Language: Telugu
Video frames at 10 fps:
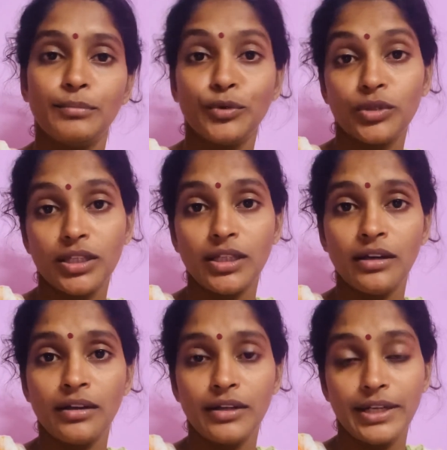పూర్తిగా
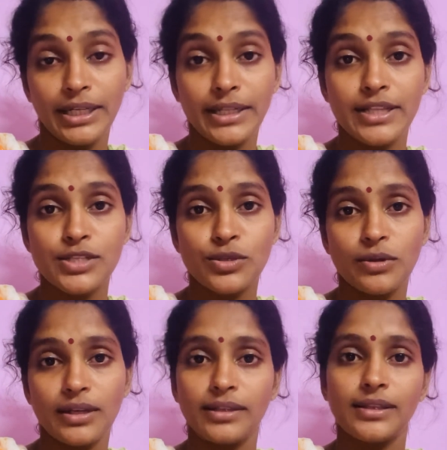డీటెయిల్స్తో
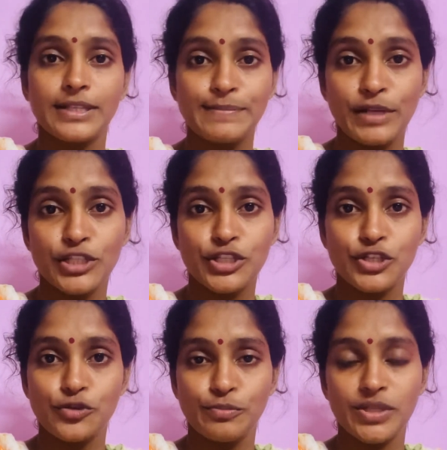నాకైతే ఎక్స్ప్లెయిన్
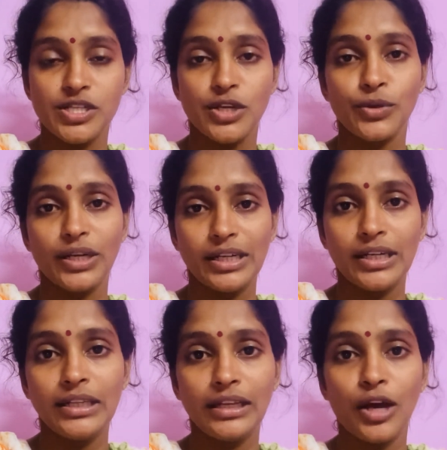చేసి చూపించారు
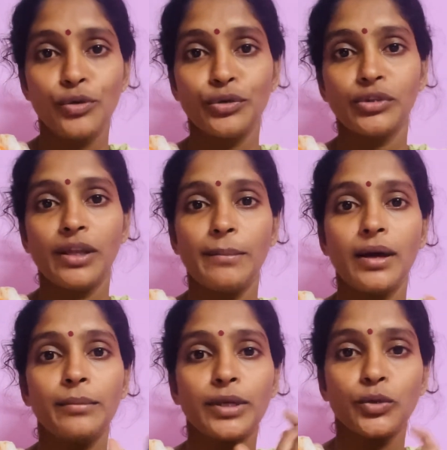కిడ్నీ ఇలా
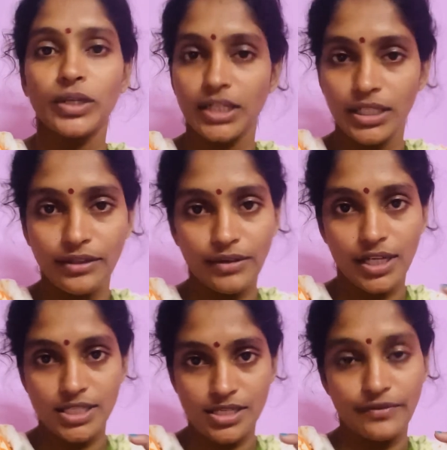ఉంటుందమ్మా మీకు కిడ్నీ
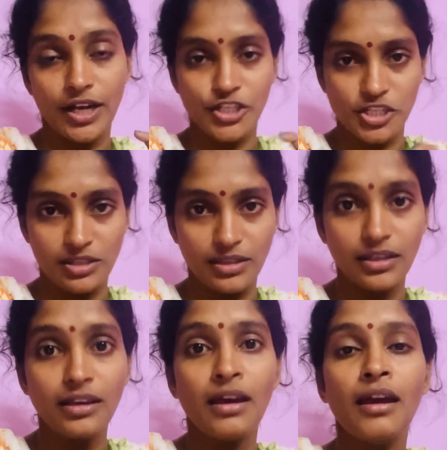వాచ్
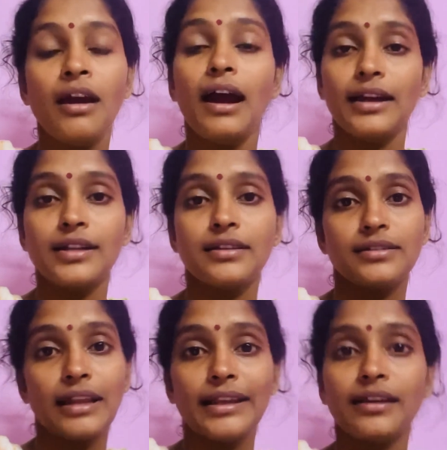వాచింది అంటే
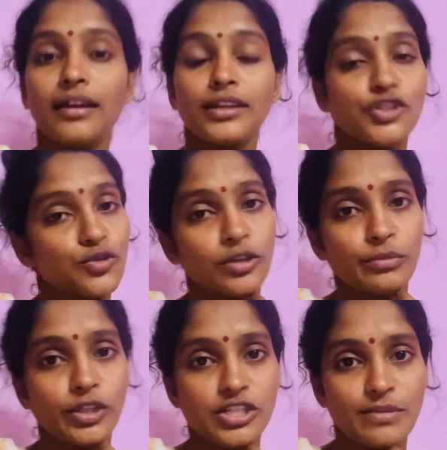లైక్ ఆయన
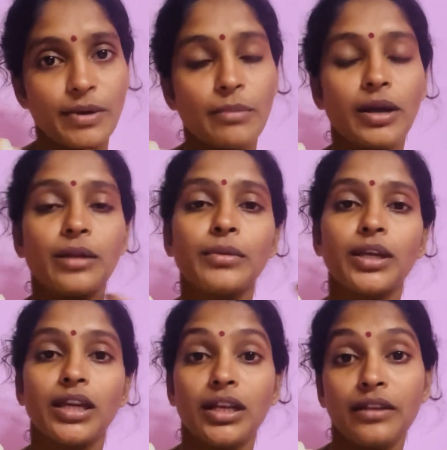చూడకముందే చెప్పారన్నమాట
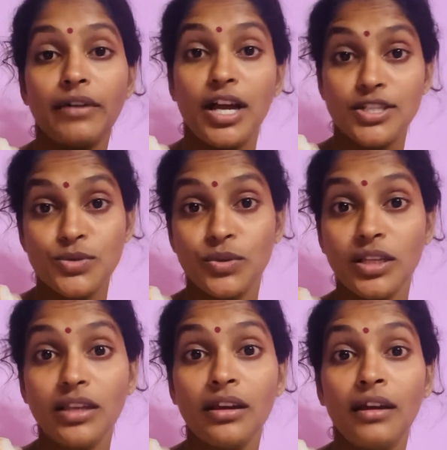మీకు కిడ్నీ
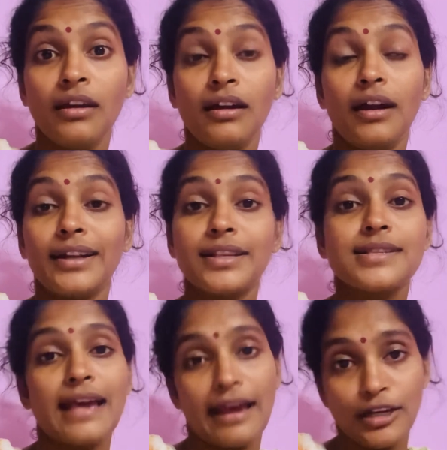వాచింది అంటే
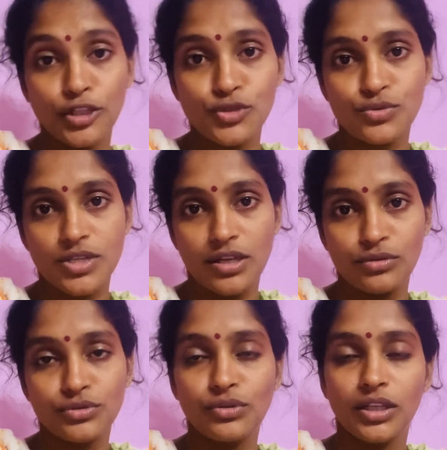స్కాన్లో
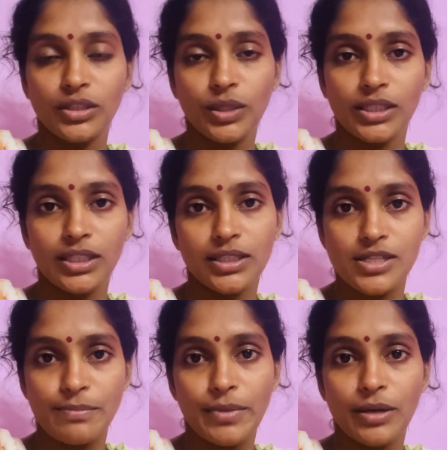చూశారు సో అందులో అయితే
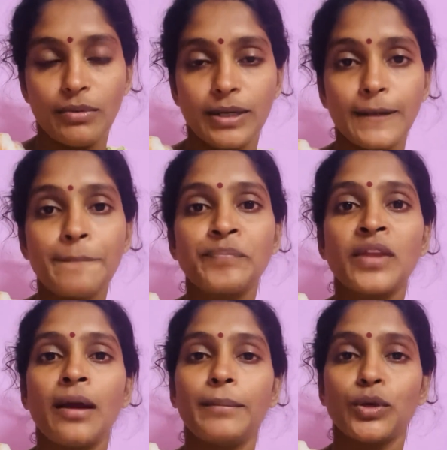చెప్పారన్నమాట
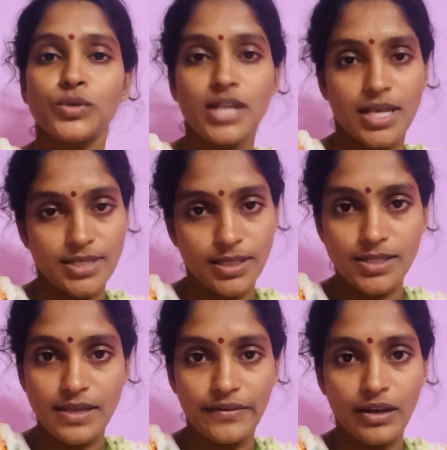మీకు సైజ్ అయితే
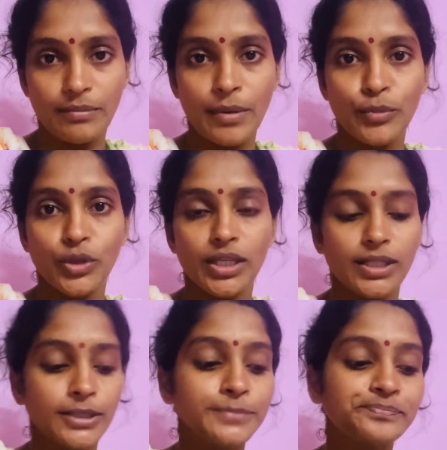సెవెన్ ఎంఎం ఉంది కదా